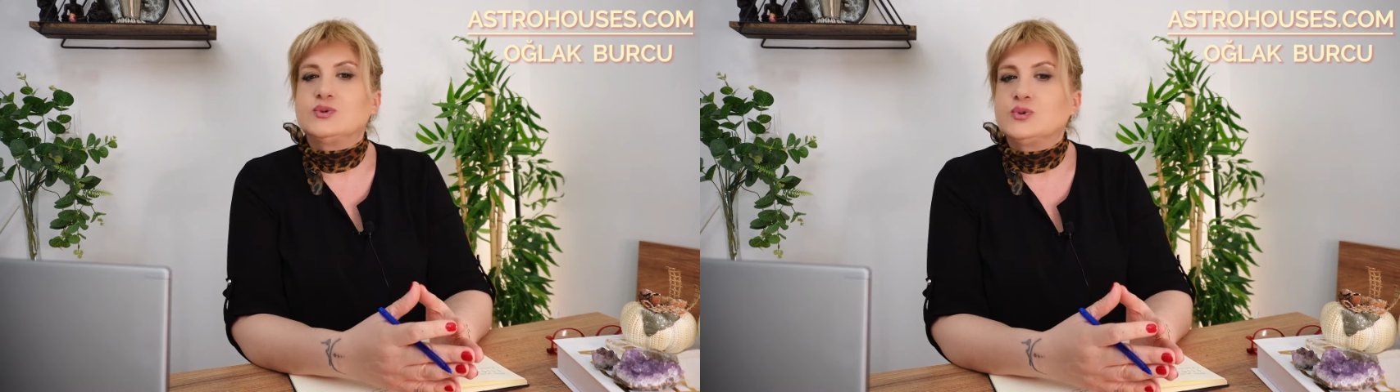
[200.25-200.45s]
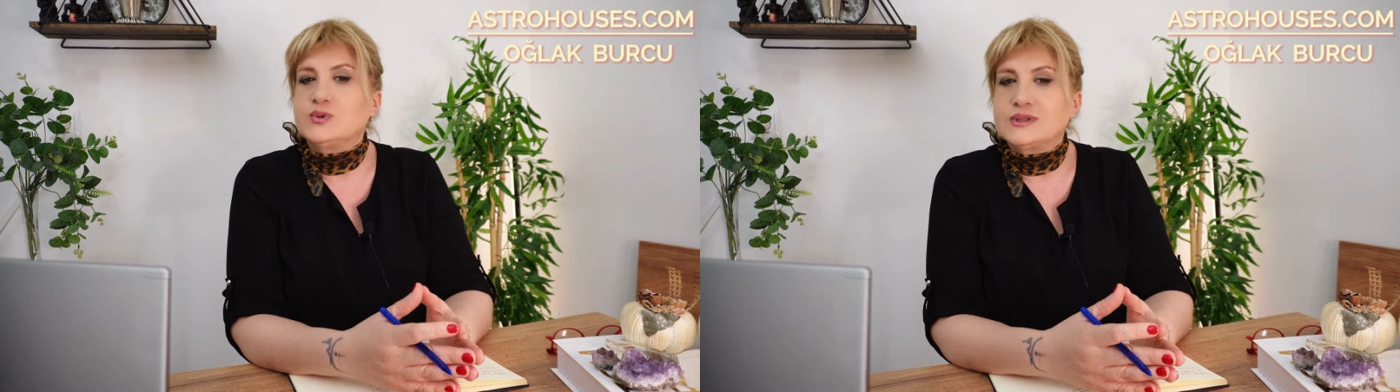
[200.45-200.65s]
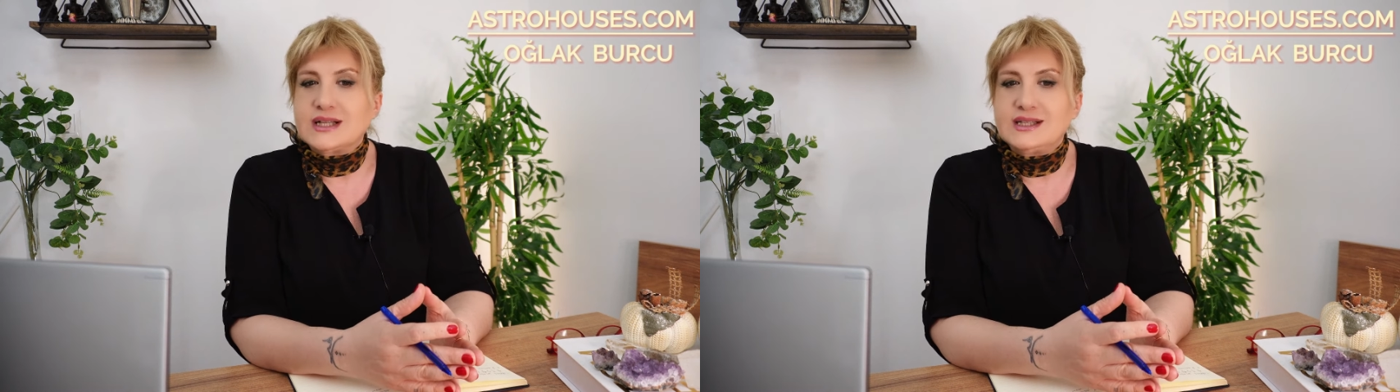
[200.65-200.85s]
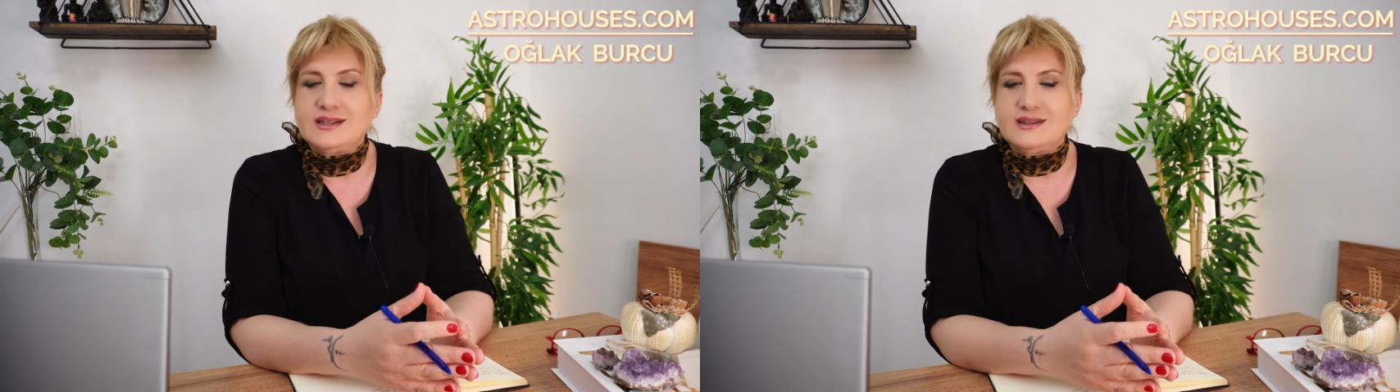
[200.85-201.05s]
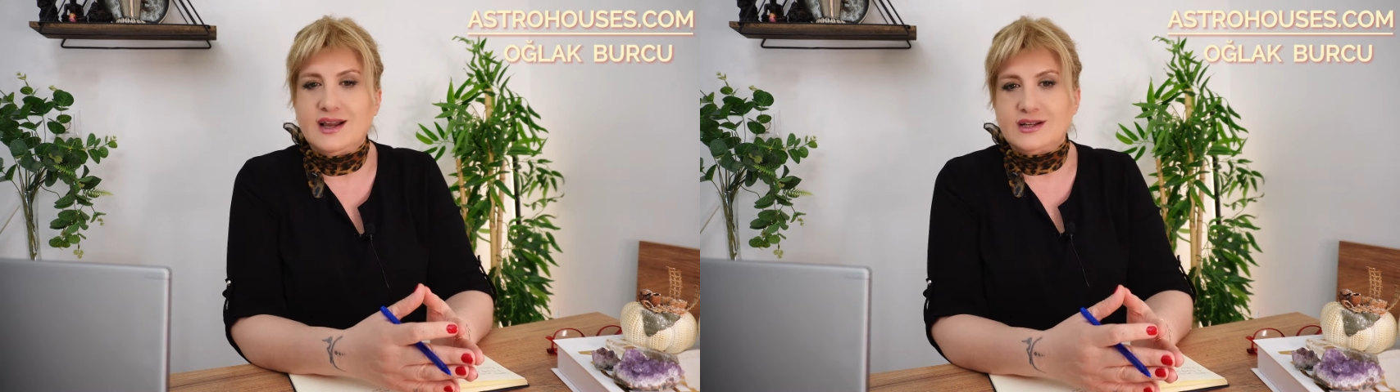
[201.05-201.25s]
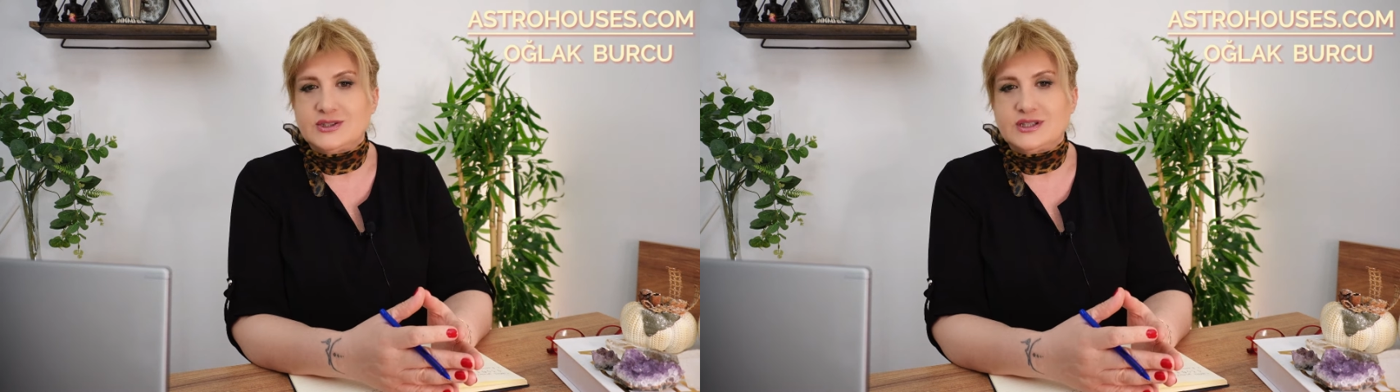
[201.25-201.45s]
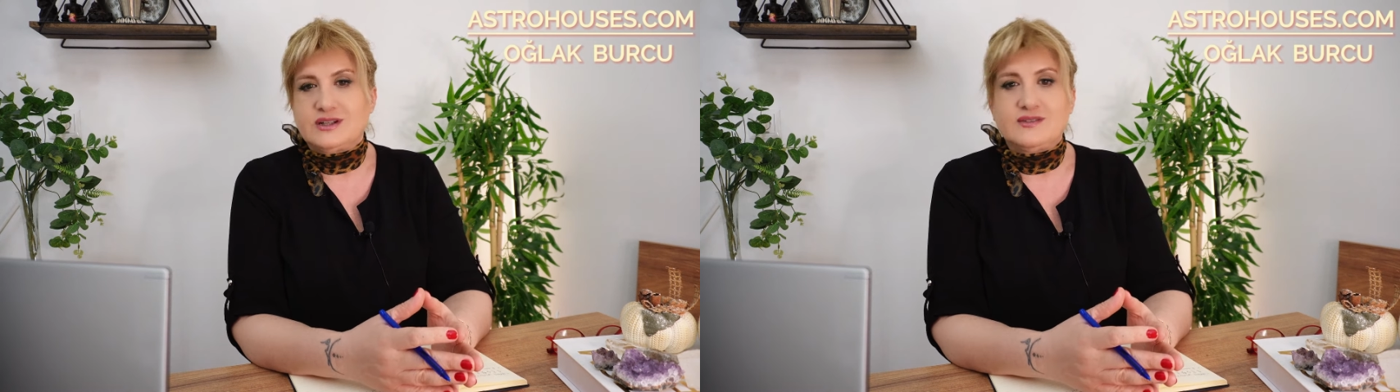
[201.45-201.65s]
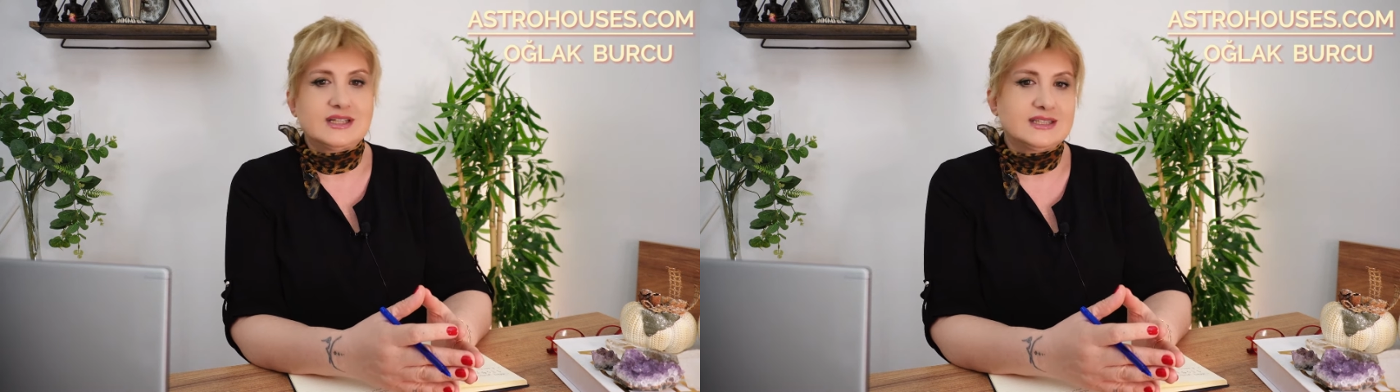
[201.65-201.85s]
duygusal
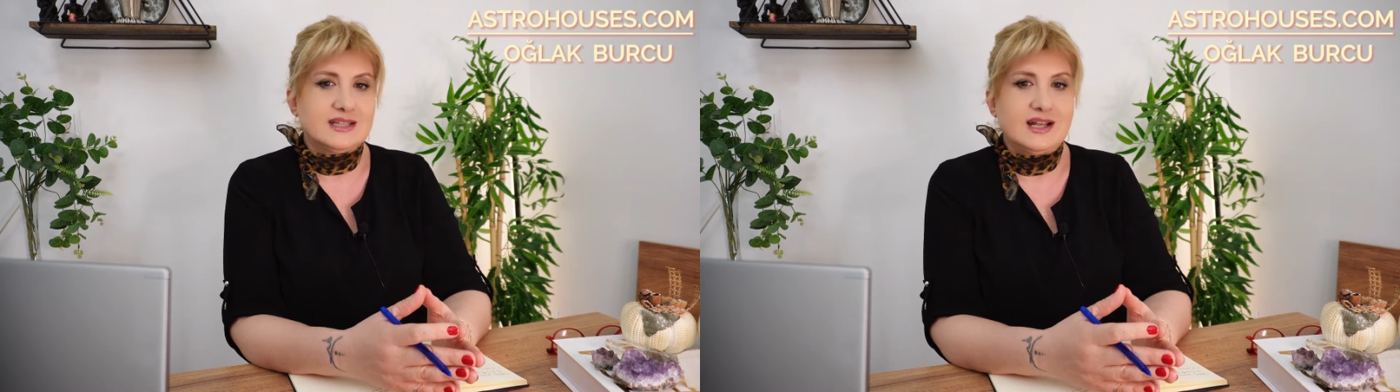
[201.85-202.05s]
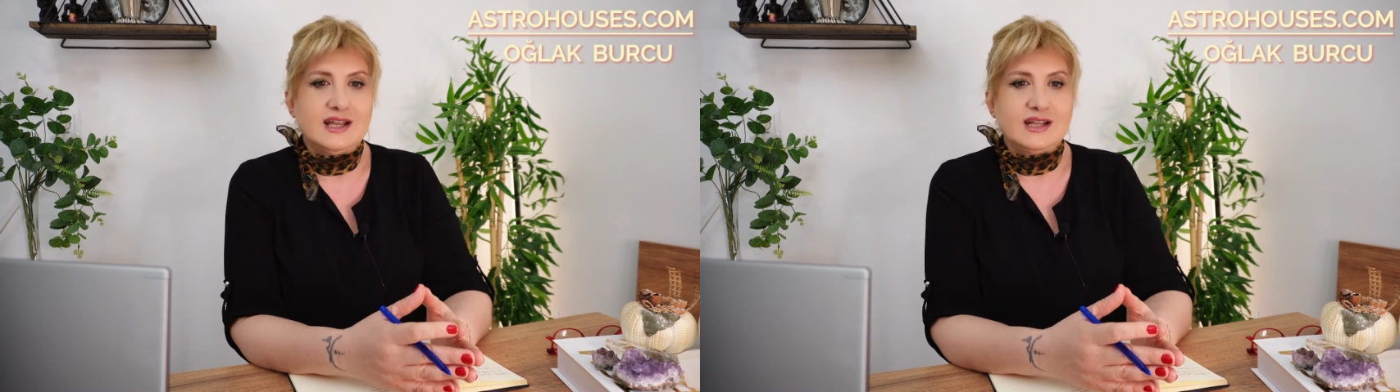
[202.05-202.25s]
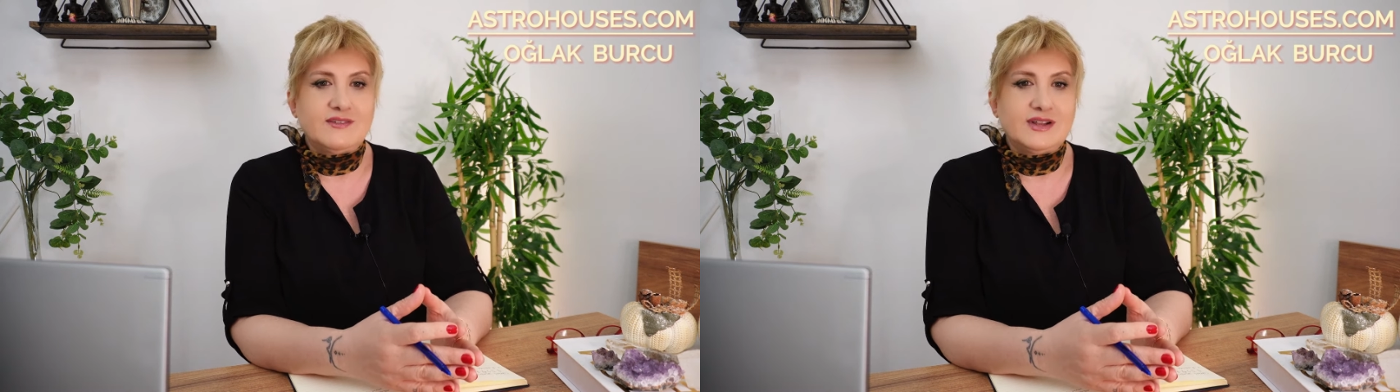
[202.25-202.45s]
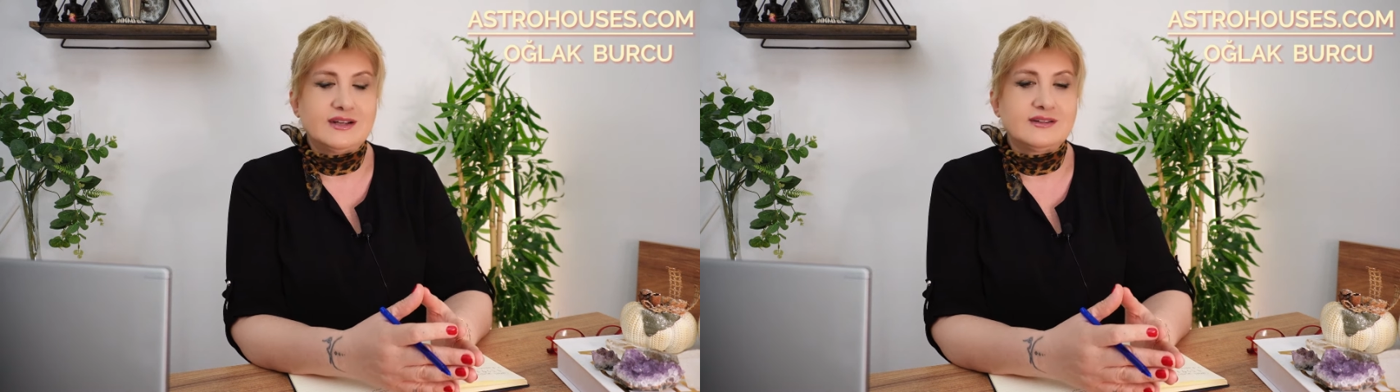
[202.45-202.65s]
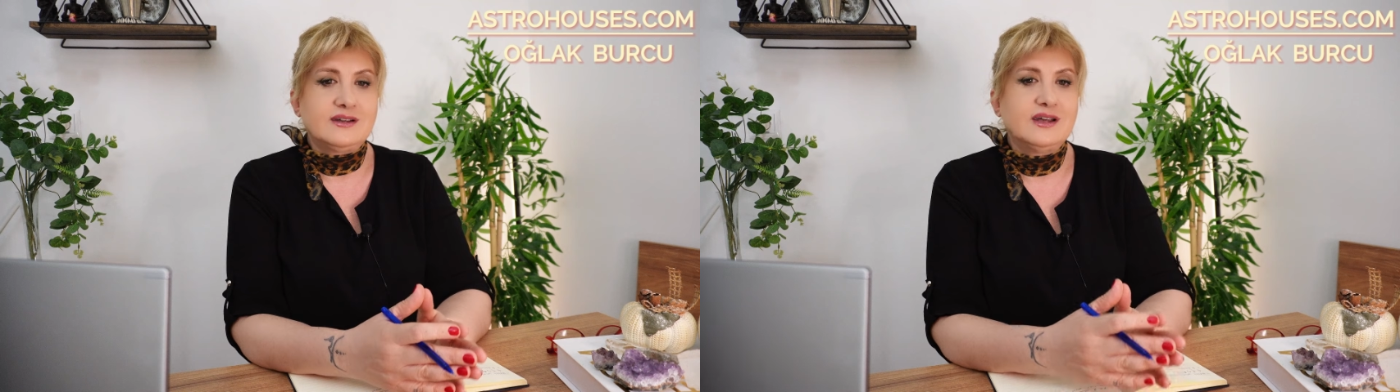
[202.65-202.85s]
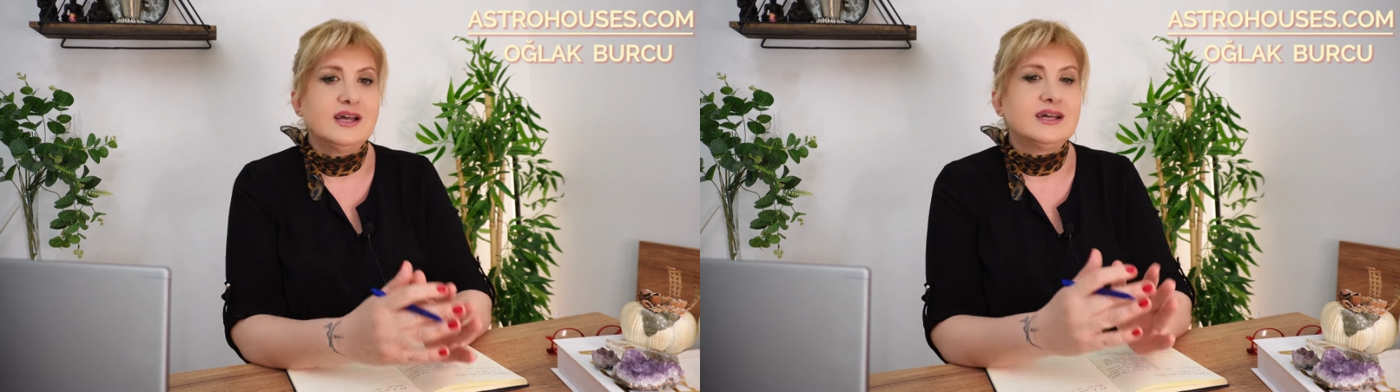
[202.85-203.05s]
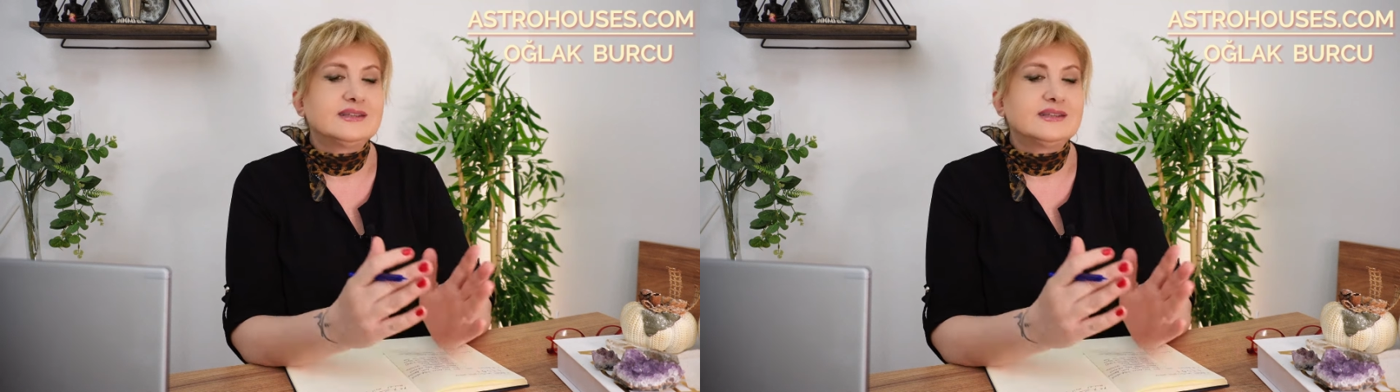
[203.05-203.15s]
ihtiyaçlarını ve kişisel hedeflerini